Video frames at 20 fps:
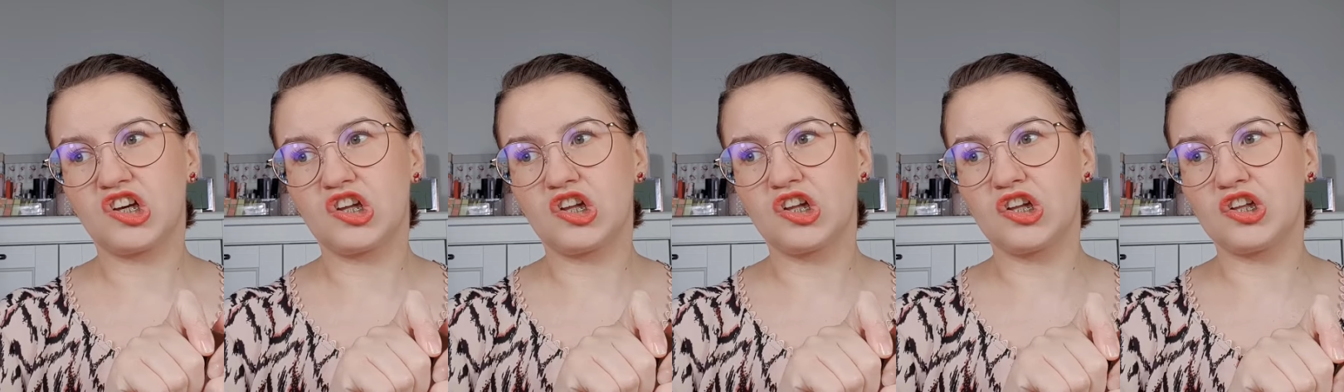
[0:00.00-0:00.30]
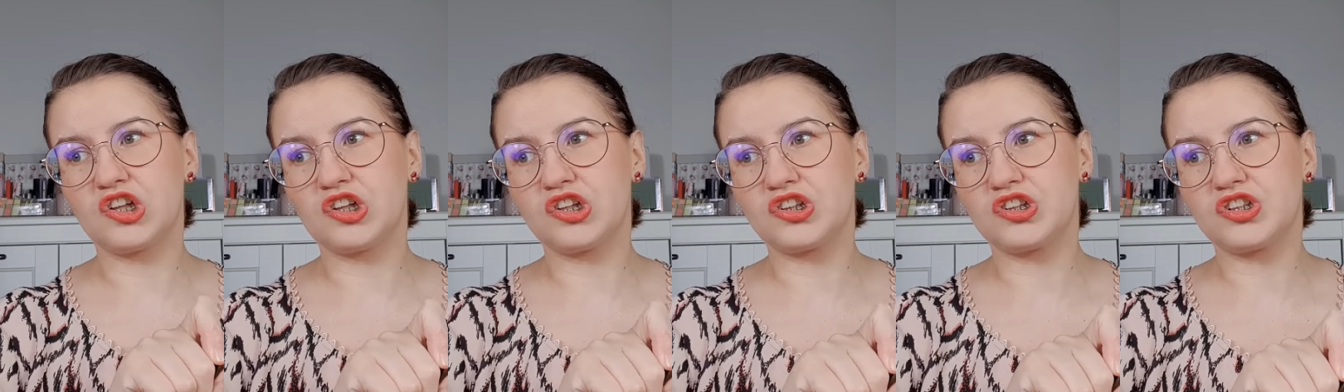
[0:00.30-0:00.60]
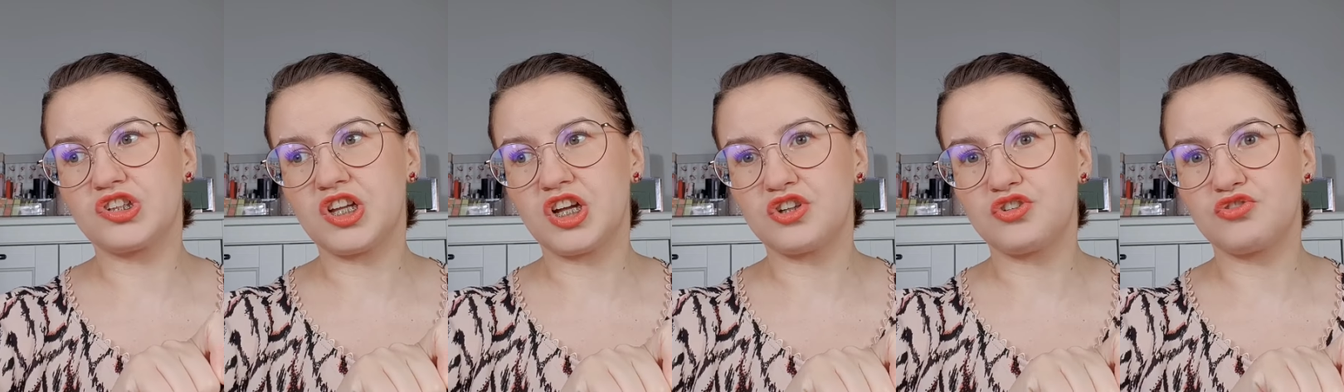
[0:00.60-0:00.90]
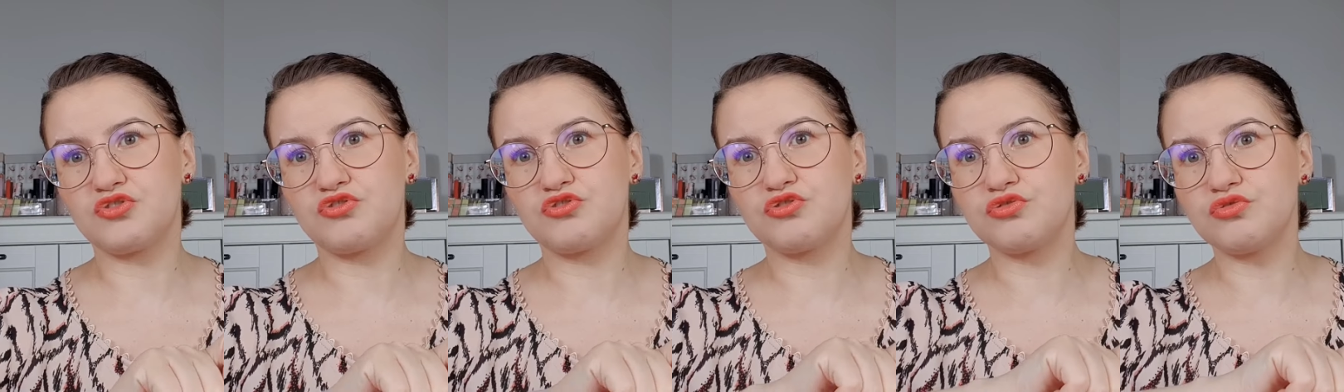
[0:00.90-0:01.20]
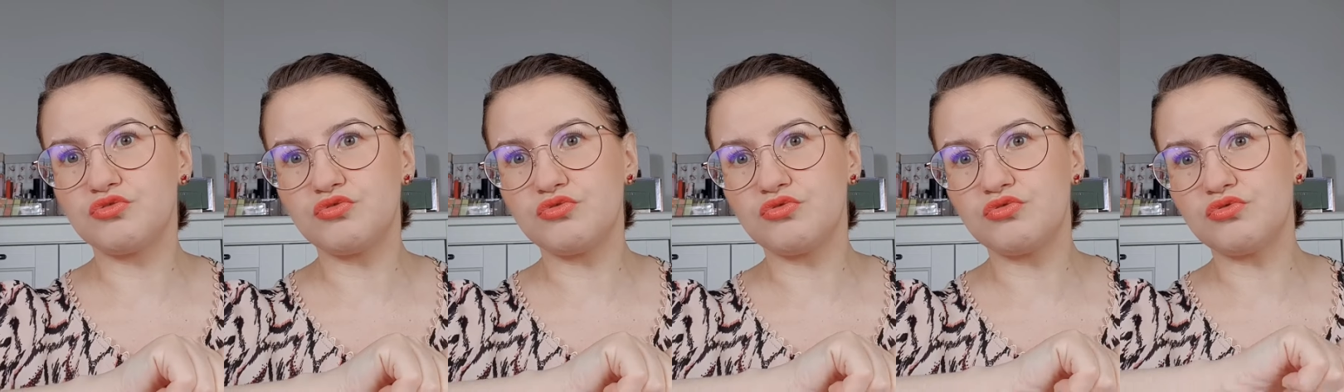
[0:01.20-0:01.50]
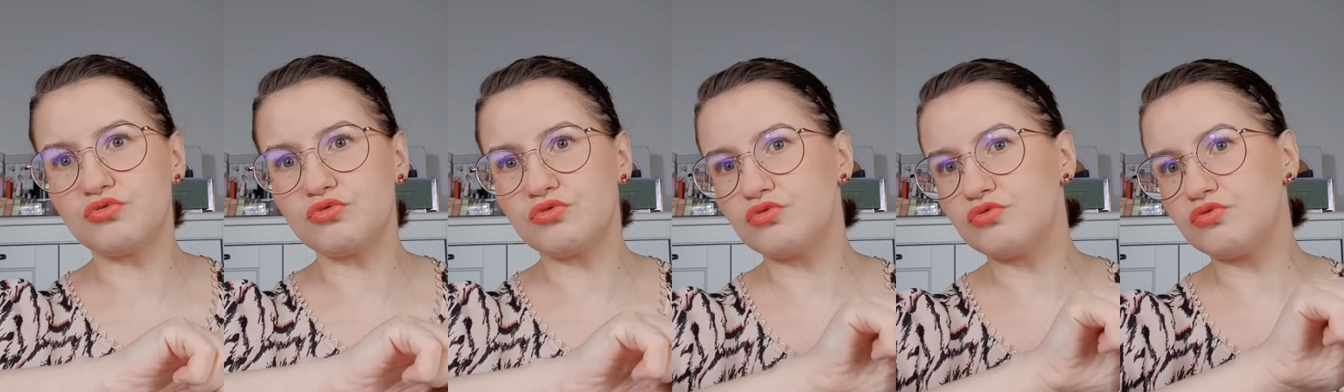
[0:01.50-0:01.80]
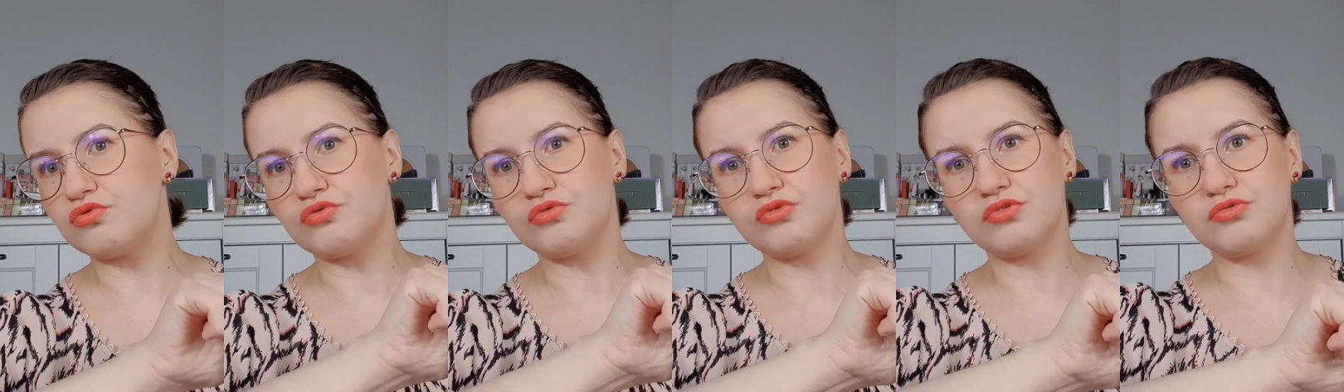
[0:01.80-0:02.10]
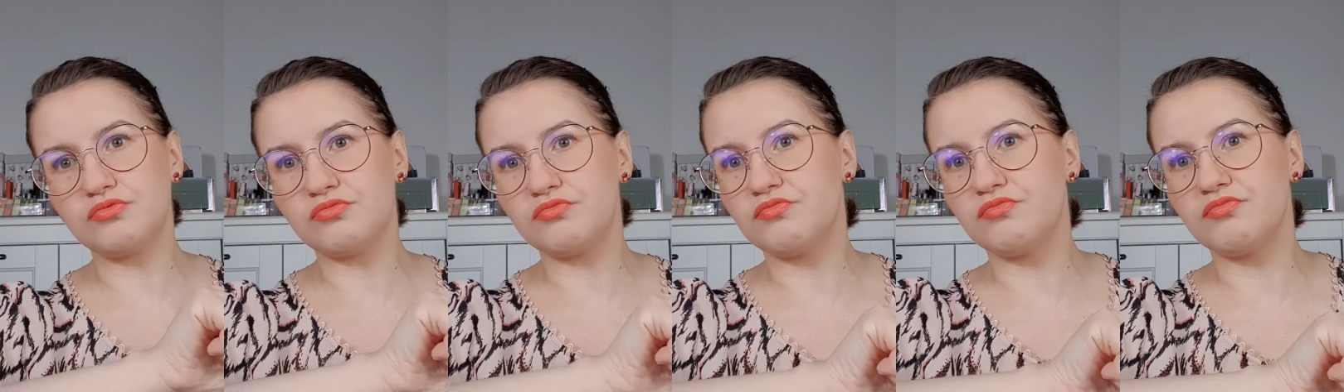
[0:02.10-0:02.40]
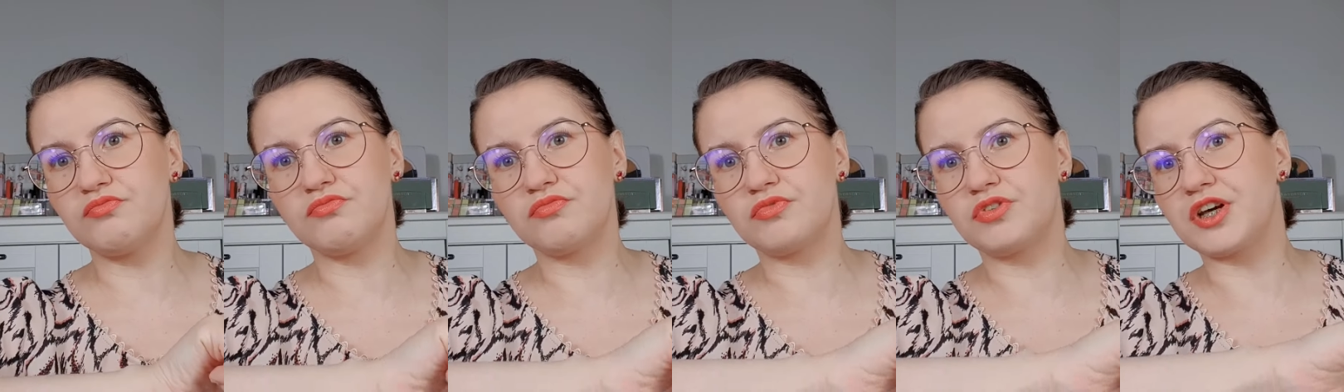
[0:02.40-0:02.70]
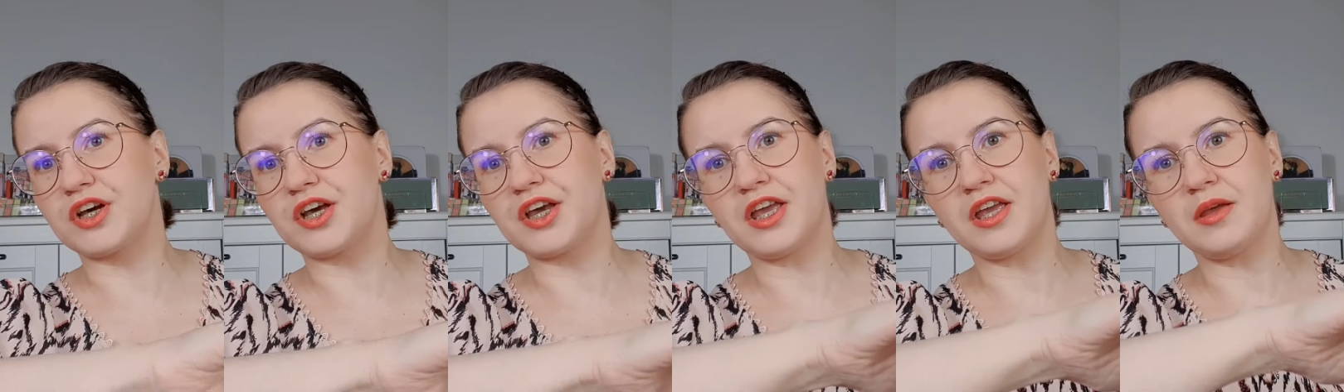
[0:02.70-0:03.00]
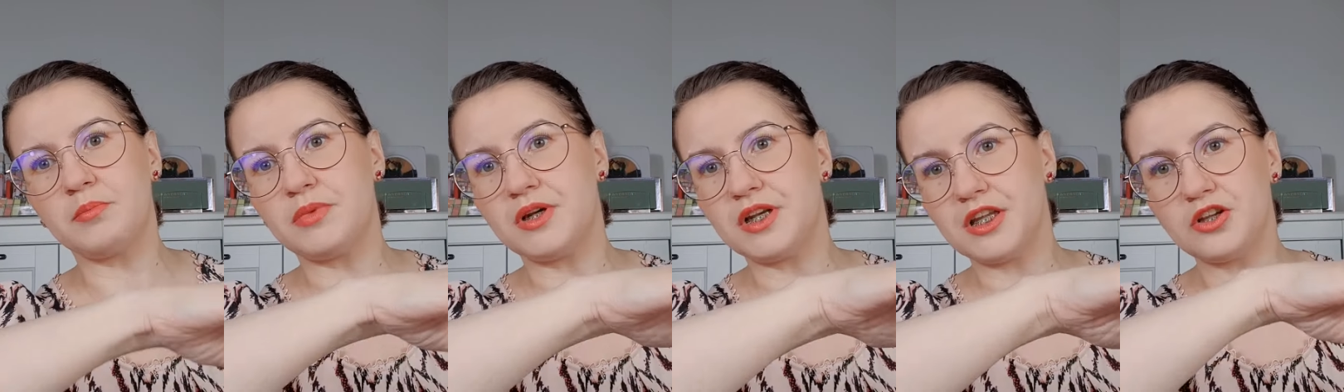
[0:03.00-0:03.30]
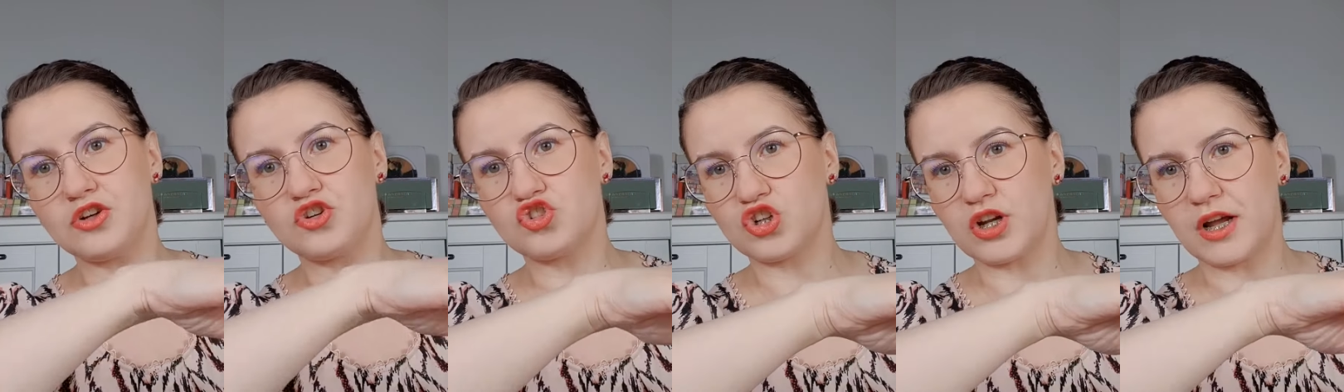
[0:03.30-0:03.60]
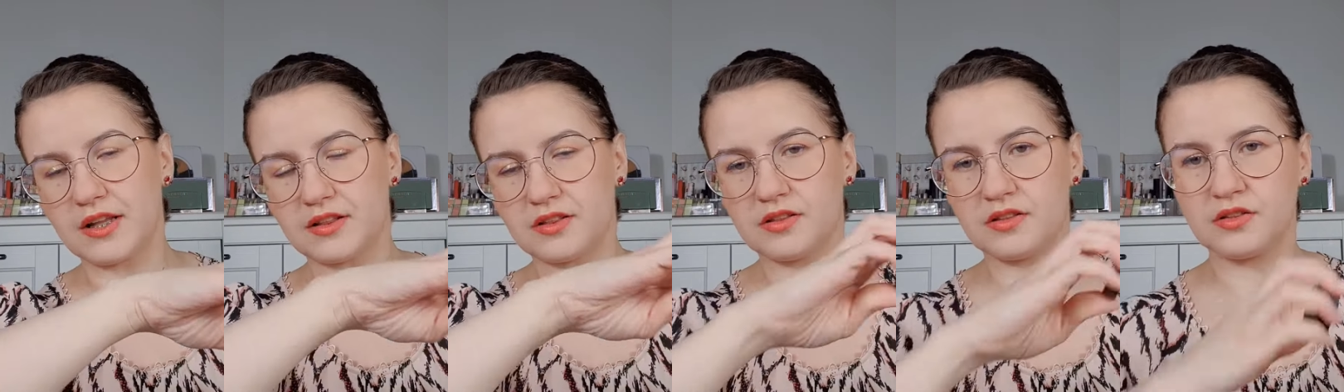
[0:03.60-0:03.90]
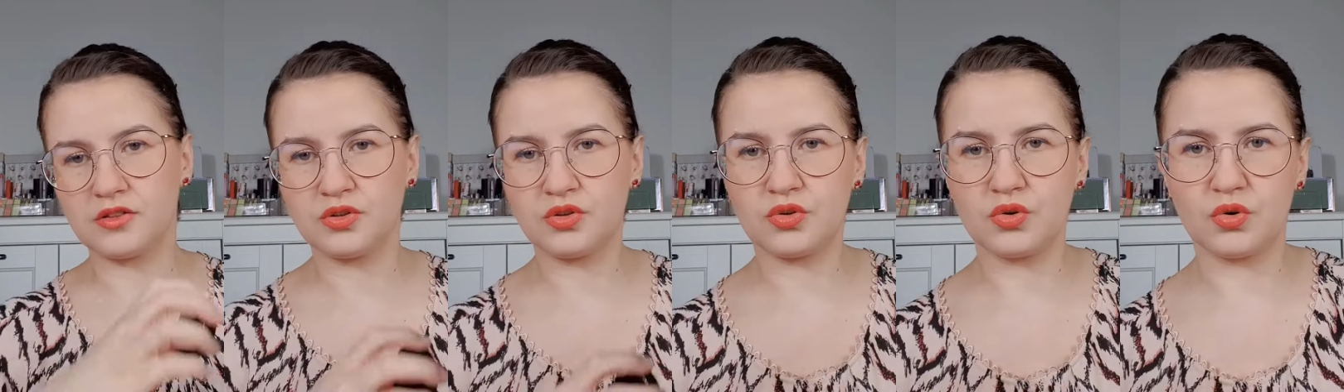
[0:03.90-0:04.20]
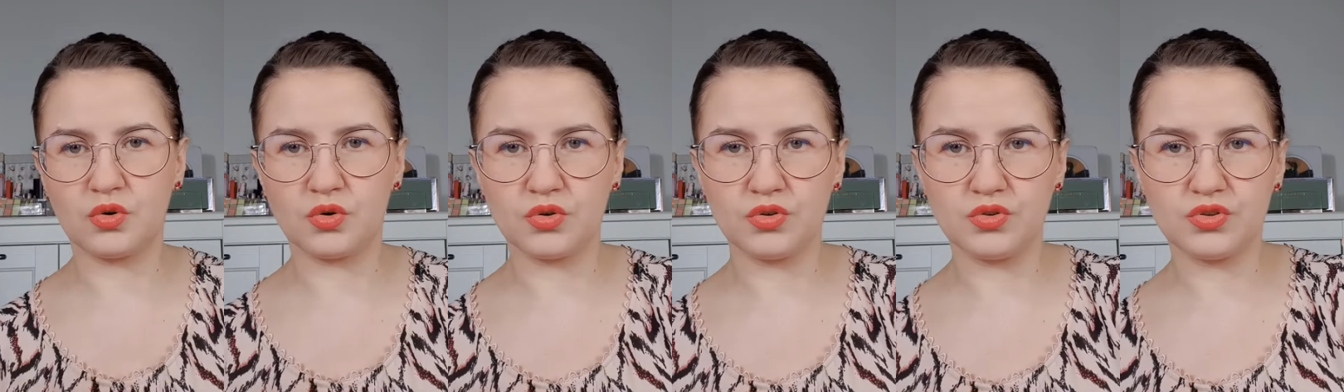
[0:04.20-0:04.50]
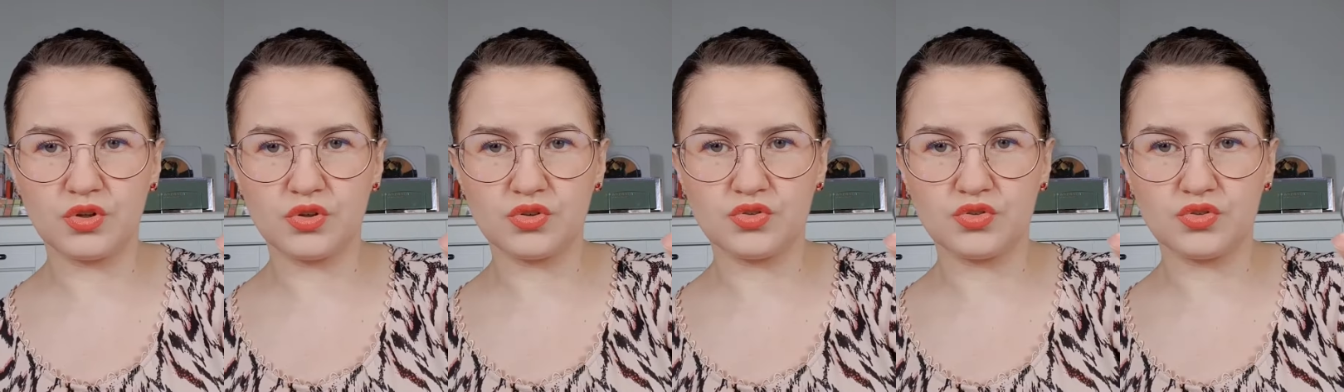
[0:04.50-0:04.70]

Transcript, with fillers: äh, Tattoo-Creme-Lidschatten und